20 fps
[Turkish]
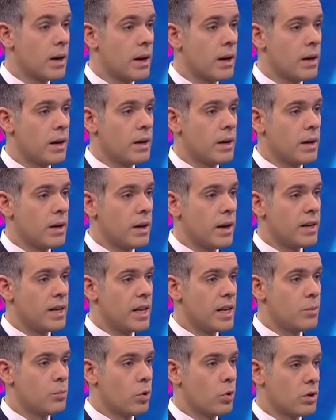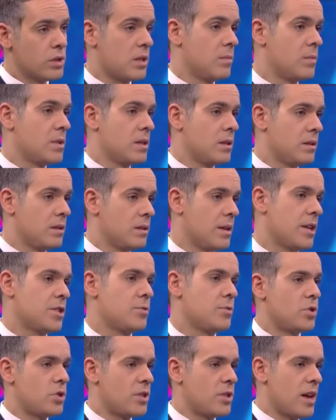ama hani borsamızın
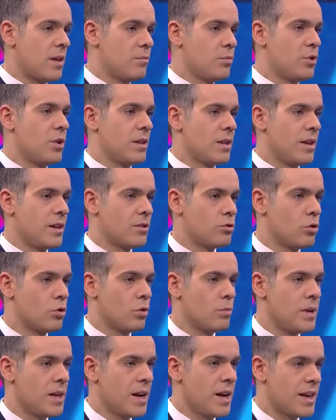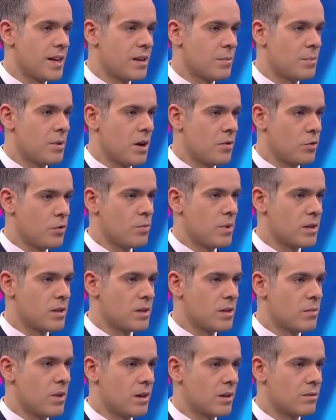geçmişten bu yana son bir ayki
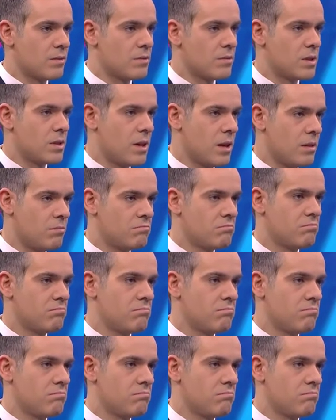performansına baktığımızda